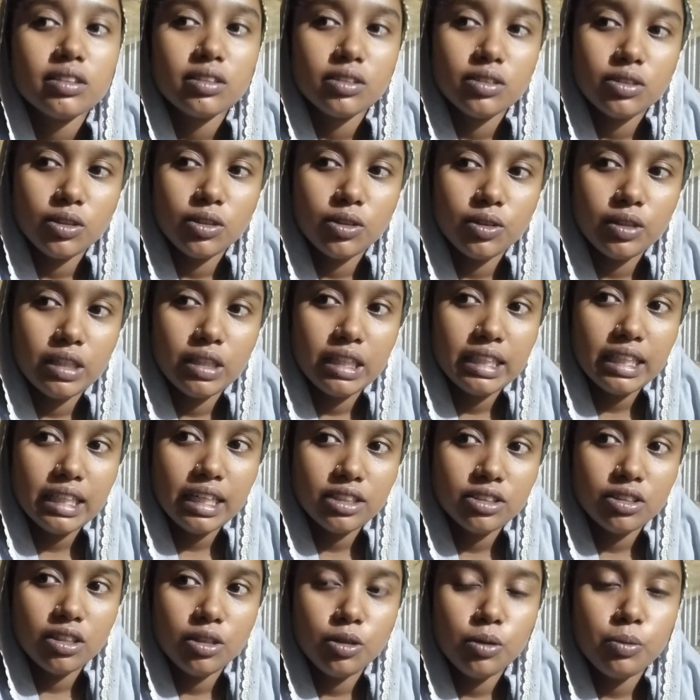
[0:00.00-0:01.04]
তো এটা
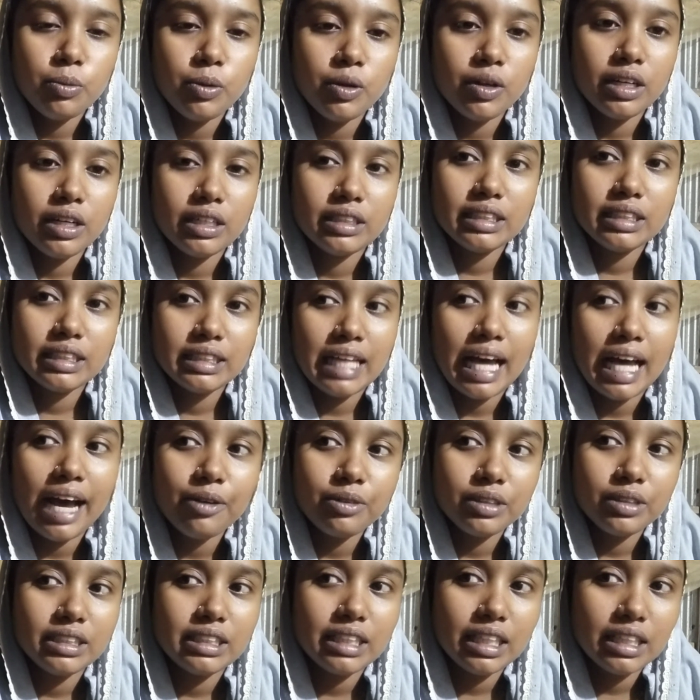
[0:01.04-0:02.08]
আসলে উপরের যে
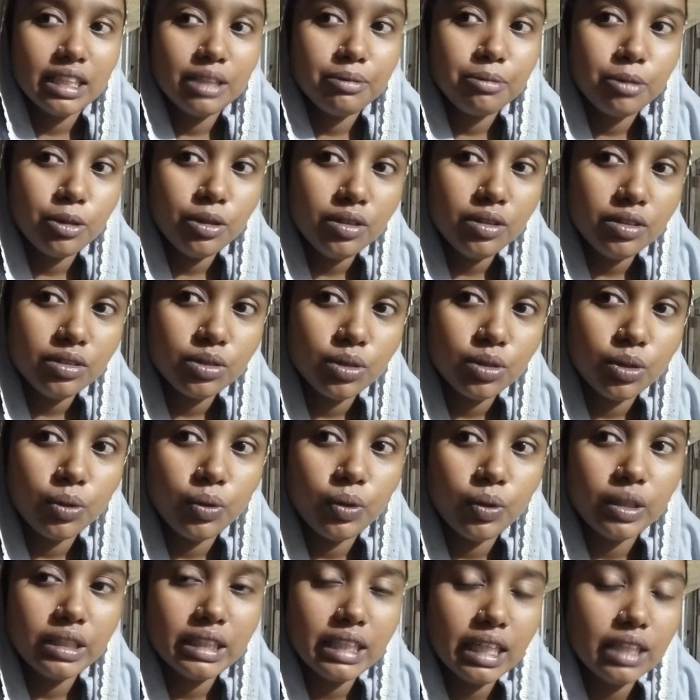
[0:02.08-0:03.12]
ছাউনিটা দেব তো
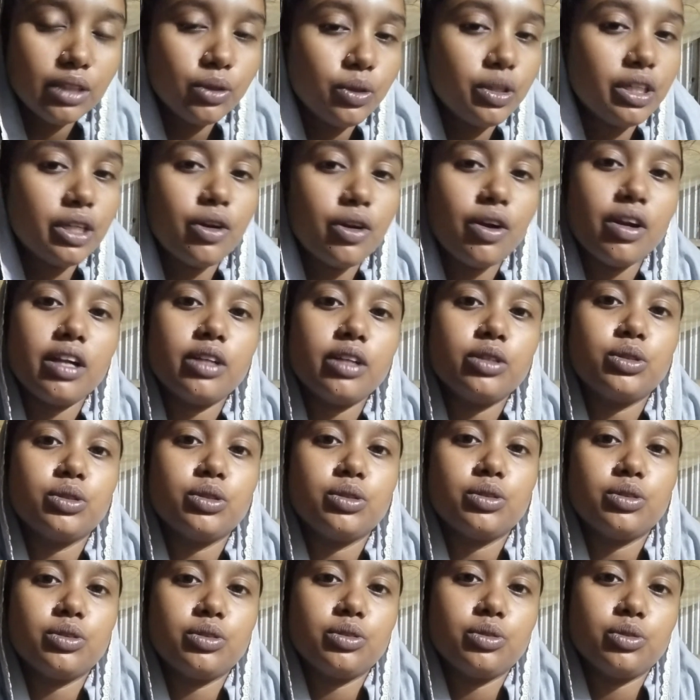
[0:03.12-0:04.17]
ওইটা তৈরি করার
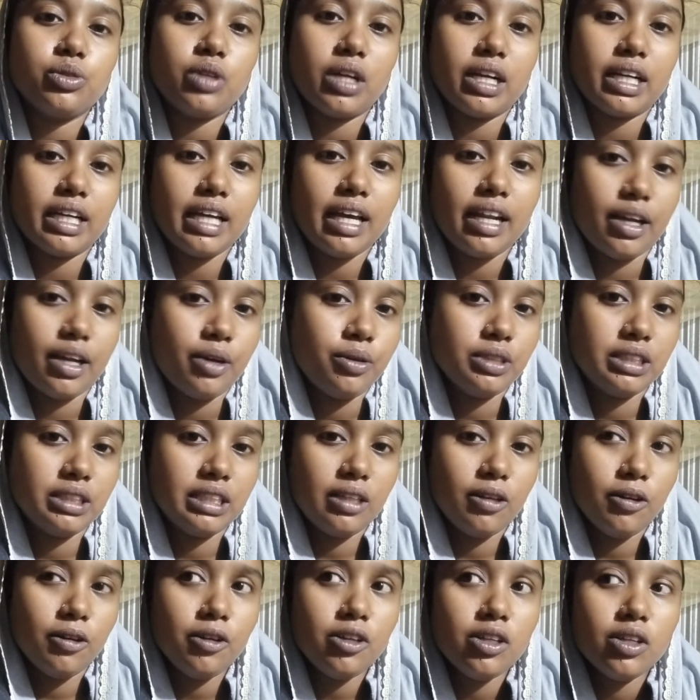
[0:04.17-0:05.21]
জন্য ওনাকে আনা
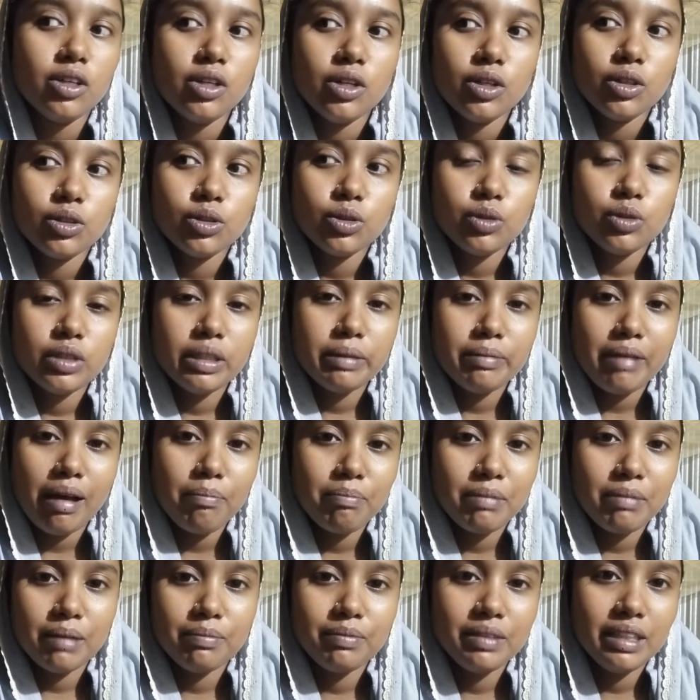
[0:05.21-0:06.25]
হয়েছিল তো উনি
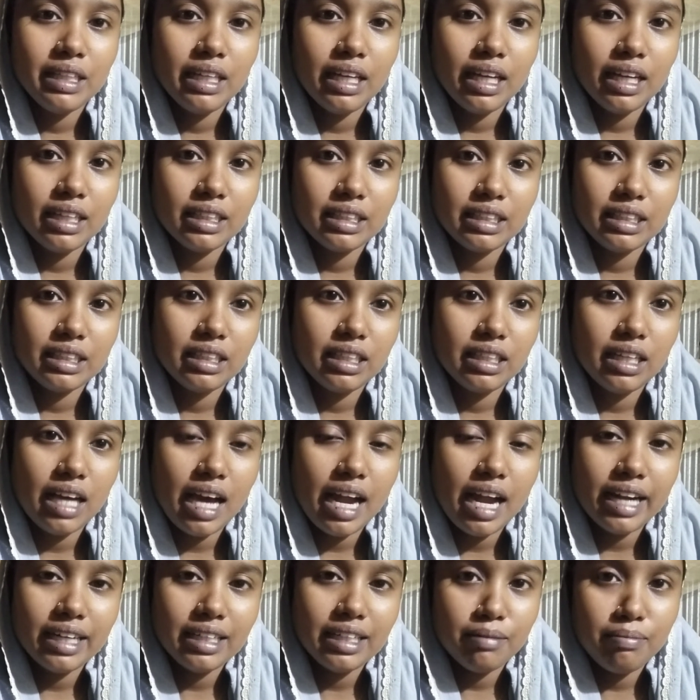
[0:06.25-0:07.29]
টাপ দিয়ে আর কি
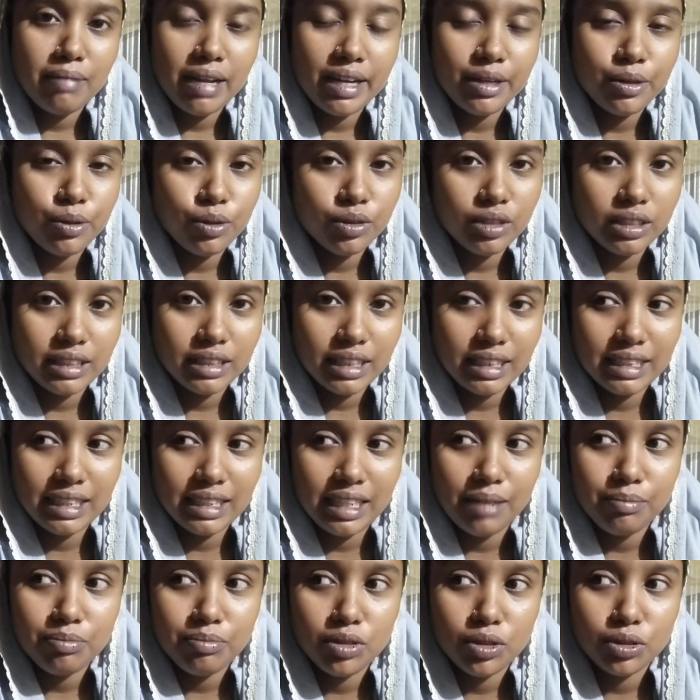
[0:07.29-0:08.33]
আর একটা প্ল্যান করতে
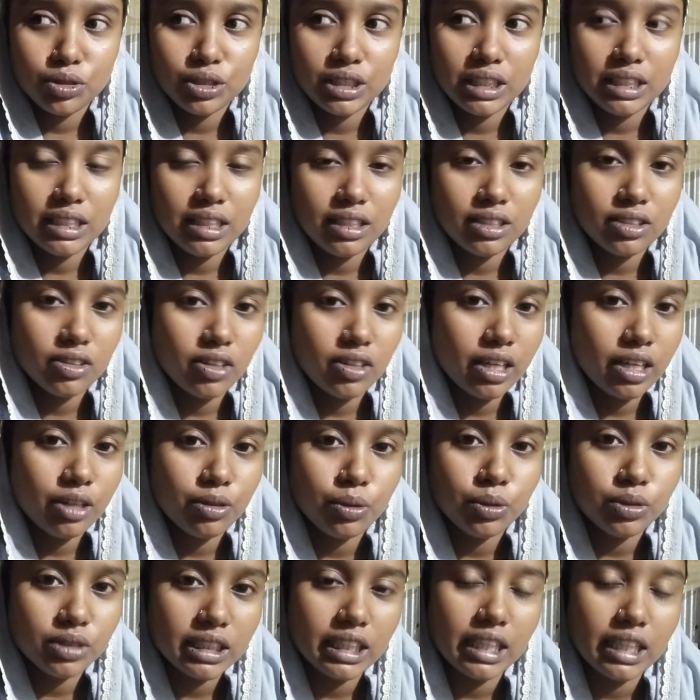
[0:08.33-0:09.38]
চাইছিলাম তো সেটা আসলে এখন
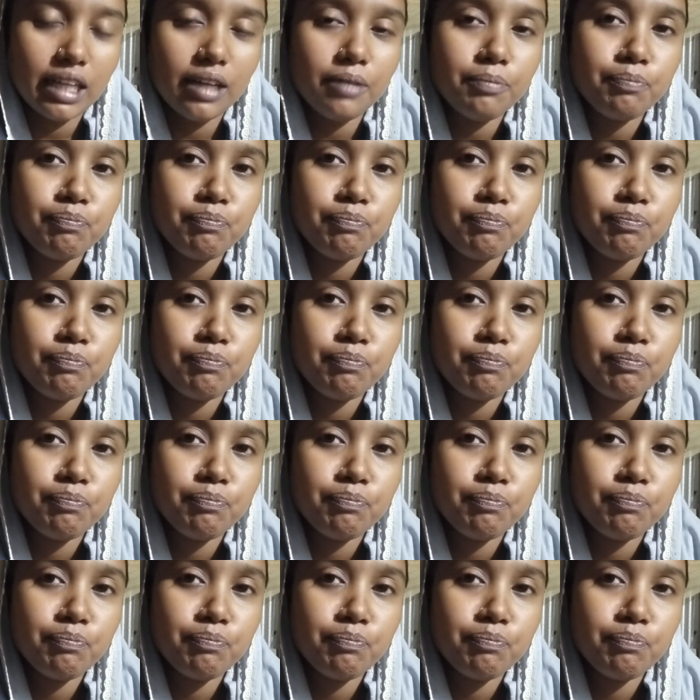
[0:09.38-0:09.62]
হচ্ছে না